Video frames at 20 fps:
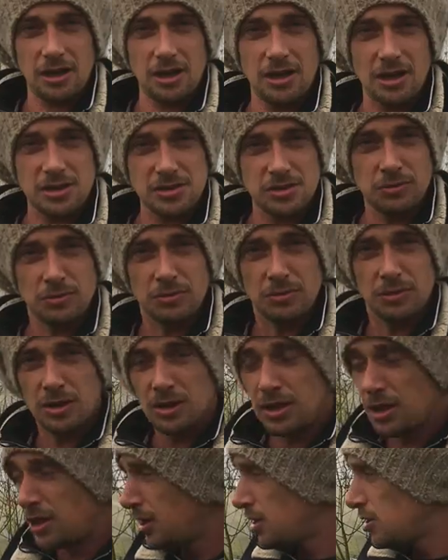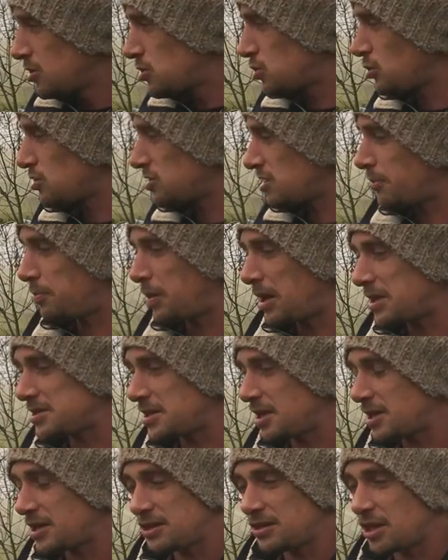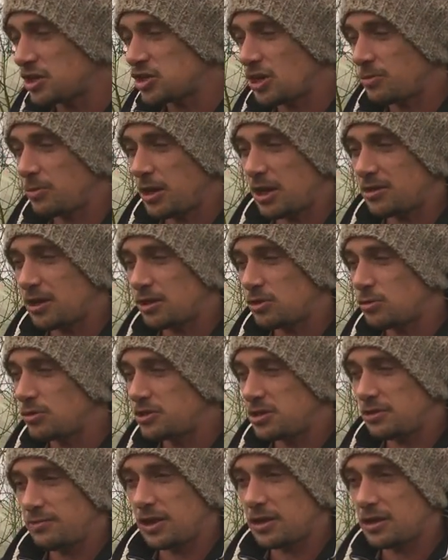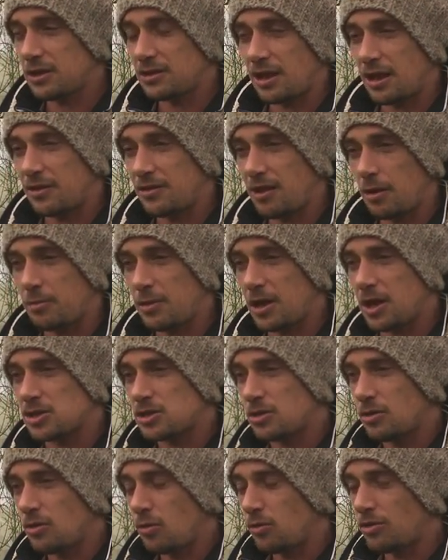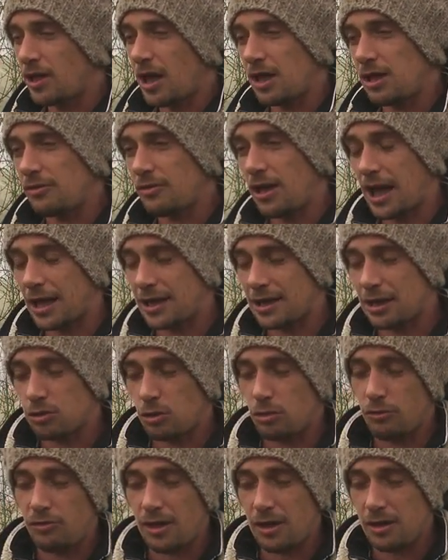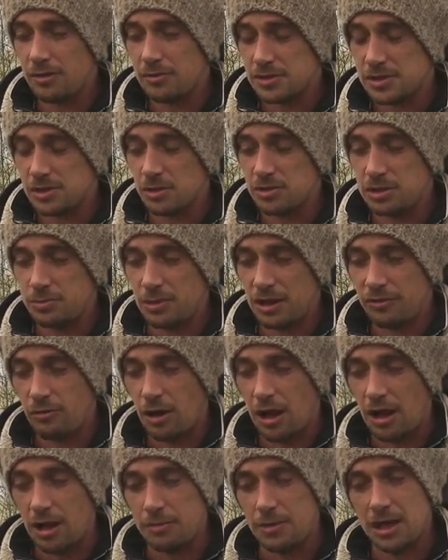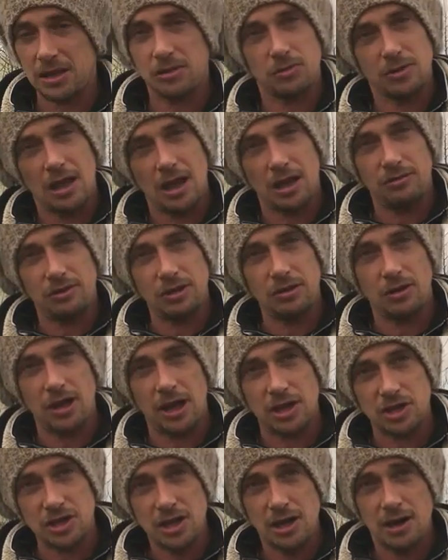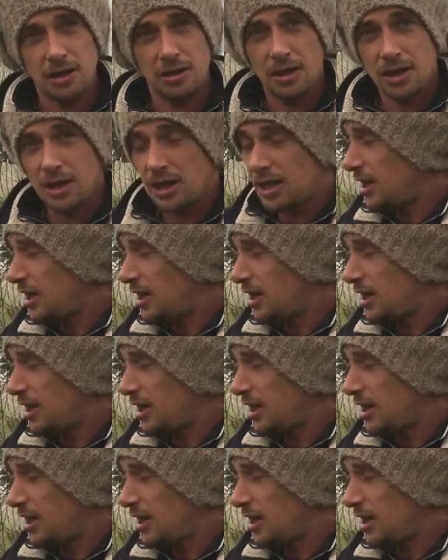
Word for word: l'irrigation, sur cette parcelle qui n'a jamais été cultivée, qui était un herbage, on arrive à 80 cm, voire 1 mètre, on arrivait dans l'argile.